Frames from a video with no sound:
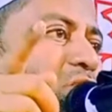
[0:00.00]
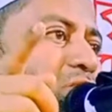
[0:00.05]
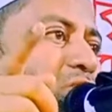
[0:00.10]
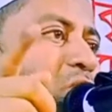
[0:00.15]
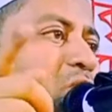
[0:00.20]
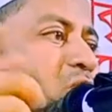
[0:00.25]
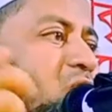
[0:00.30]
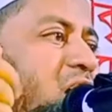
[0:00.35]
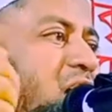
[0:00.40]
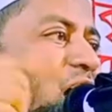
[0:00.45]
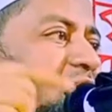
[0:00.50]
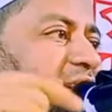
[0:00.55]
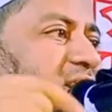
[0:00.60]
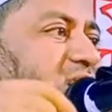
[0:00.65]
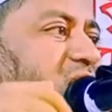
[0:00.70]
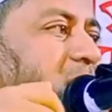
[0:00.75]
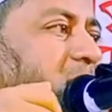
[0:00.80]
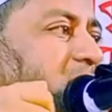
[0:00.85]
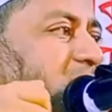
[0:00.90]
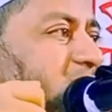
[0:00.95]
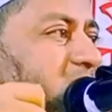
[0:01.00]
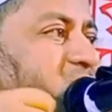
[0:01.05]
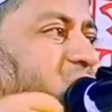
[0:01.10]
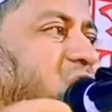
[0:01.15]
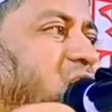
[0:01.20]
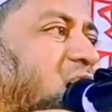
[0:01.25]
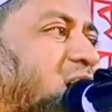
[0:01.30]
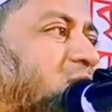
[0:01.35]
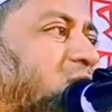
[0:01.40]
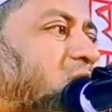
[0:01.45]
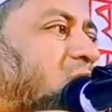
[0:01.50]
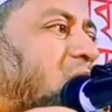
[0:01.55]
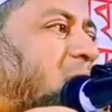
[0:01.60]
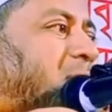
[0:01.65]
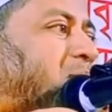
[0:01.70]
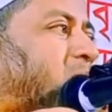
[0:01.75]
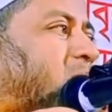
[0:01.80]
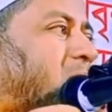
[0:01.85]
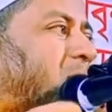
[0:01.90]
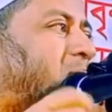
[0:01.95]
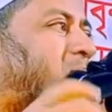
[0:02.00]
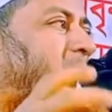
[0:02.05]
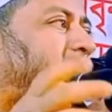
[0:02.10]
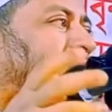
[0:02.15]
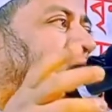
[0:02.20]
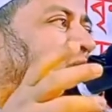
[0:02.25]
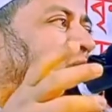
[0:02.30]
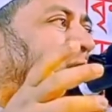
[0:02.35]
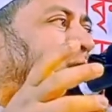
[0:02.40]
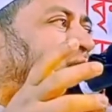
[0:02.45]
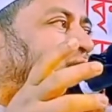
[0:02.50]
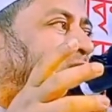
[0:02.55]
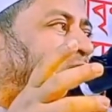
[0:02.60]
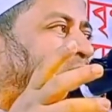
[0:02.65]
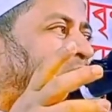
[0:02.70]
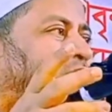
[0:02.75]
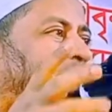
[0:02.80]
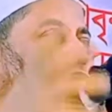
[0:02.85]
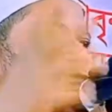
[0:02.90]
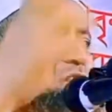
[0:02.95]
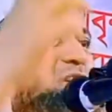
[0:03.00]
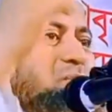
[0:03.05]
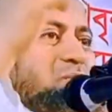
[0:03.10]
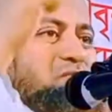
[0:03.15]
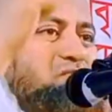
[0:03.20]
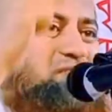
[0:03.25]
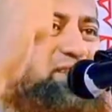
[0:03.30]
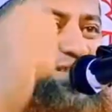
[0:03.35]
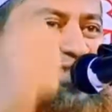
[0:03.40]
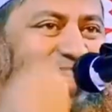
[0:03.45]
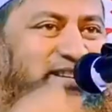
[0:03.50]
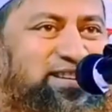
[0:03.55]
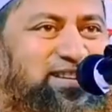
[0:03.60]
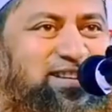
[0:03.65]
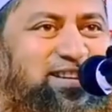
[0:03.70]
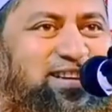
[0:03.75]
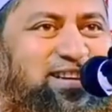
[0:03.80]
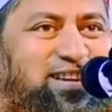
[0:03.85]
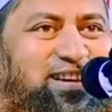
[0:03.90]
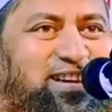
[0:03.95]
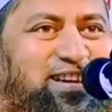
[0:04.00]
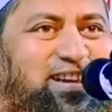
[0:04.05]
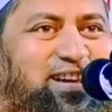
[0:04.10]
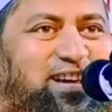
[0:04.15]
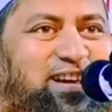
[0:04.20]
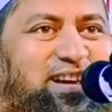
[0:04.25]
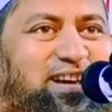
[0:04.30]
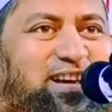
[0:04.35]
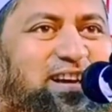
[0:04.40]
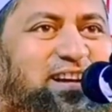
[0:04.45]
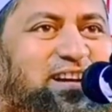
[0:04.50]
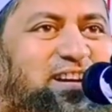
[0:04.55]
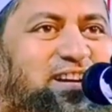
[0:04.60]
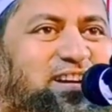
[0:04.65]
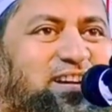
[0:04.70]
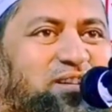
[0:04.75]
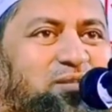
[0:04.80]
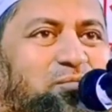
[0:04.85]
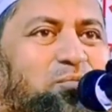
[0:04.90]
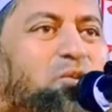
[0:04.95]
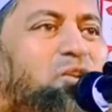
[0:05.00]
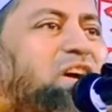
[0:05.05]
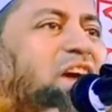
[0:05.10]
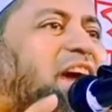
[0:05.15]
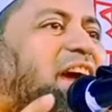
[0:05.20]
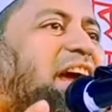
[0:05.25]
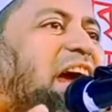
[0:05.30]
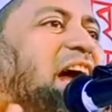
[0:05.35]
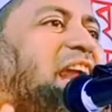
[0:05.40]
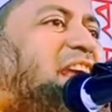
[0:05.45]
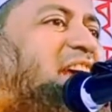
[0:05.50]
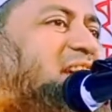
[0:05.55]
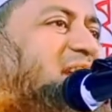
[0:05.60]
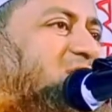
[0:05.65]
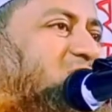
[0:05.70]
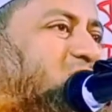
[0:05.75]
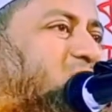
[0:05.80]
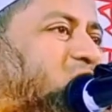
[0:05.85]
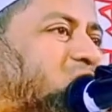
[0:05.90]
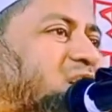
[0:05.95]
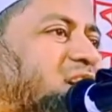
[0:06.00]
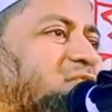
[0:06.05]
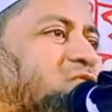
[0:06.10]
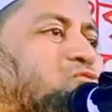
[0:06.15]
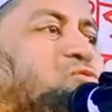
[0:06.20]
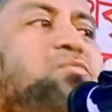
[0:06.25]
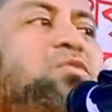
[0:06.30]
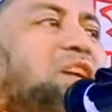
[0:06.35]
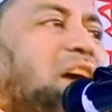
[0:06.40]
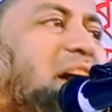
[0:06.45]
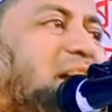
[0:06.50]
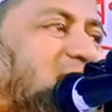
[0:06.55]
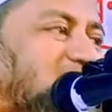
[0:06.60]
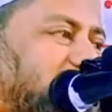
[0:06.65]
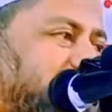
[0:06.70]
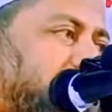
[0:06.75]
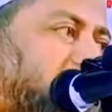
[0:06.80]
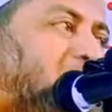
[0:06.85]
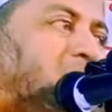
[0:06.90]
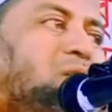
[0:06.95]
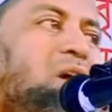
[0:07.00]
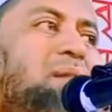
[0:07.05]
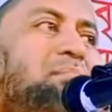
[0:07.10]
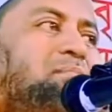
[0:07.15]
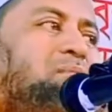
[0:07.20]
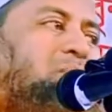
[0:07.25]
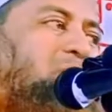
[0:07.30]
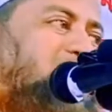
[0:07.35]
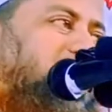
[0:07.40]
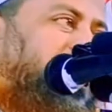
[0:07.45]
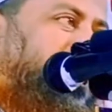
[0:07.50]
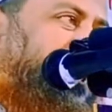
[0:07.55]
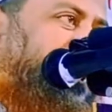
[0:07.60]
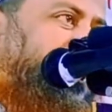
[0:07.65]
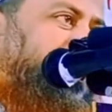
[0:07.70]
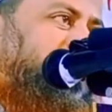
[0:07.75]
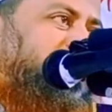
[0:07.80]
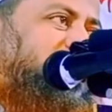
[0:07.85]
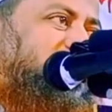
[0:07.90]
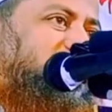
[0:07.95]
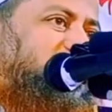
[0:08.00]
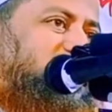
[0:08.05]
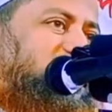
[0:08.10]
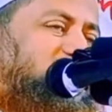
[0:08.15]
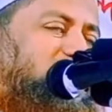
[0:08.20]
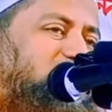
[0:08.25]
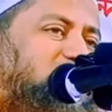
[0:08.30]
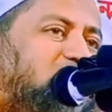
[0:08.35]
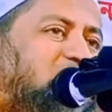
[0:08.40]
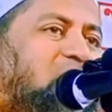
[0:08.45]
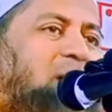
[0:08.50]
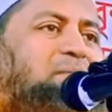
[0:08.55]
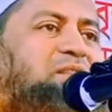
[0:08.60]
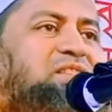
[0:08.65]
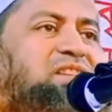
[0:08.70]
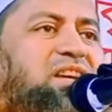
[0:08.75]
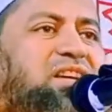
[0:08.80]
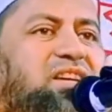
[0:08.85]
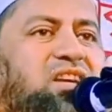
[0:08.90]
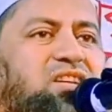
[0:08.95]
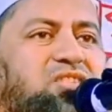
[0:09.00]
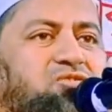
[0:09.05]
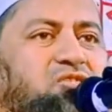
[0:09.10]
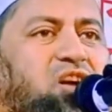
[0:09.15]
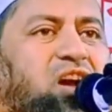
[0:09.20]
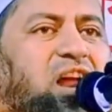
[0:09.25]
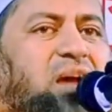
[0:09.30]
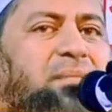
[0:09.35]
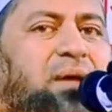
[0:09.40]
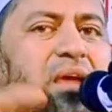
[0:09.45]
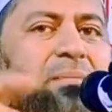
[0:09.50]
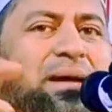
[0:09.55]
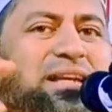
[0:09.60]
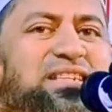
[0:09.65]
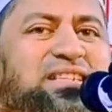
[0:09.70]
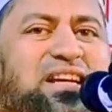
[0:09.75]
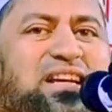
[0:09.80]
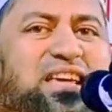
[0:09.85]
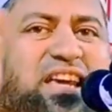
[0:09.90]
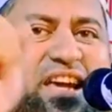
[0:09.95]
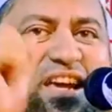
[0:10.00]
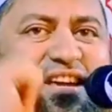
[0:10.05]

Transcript: দৌড়াইয়া এসে আমাকে জড়াইয়া ধরে আব্বু আব্বু বলে আমার কোলে চড়ে বসতেছে মুখে গালে ঠোঁটে চুমু খাচ্ছে আব্বু আব্বু বলে আমি জিজ্ঞেস করলাম এই বাচ্চাকে